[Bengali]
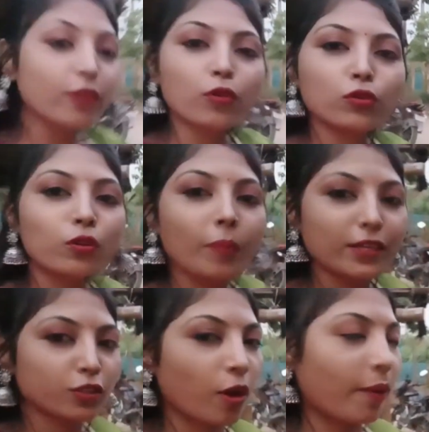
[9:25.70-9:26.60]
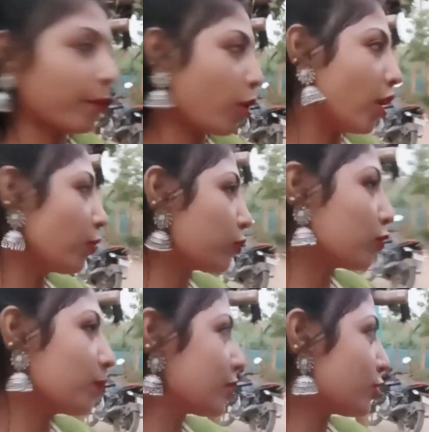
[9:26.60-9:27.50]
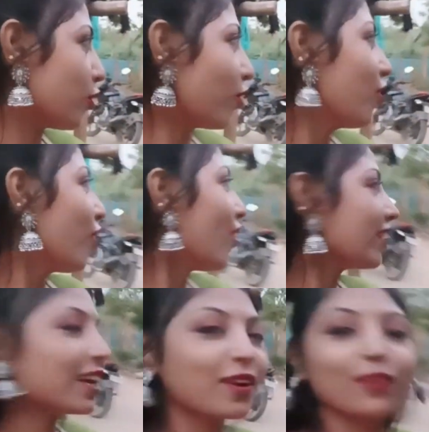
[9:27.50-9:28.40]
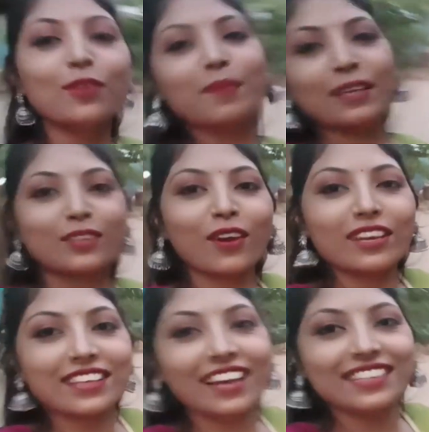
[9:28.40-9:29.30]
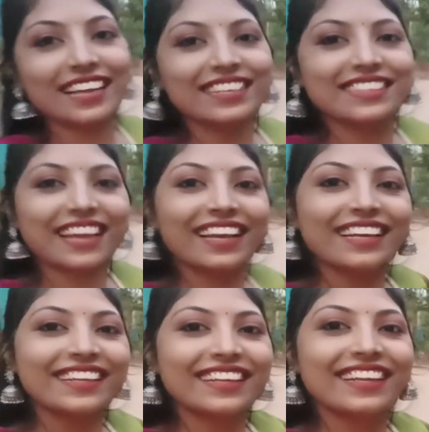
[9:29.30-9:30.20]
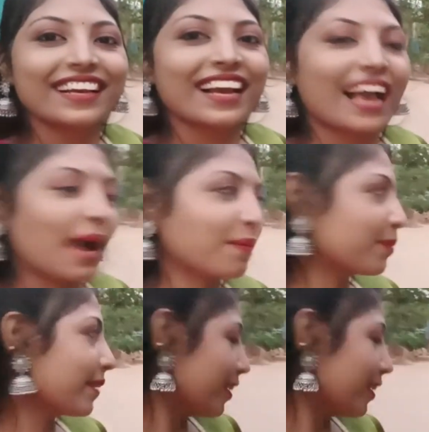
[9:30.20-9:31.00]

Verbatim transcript: নতুন মেশো আমার বল নতুন মেশো ওই যে নতুন মেশো ওই যে যে যে আমাদের বাড়ির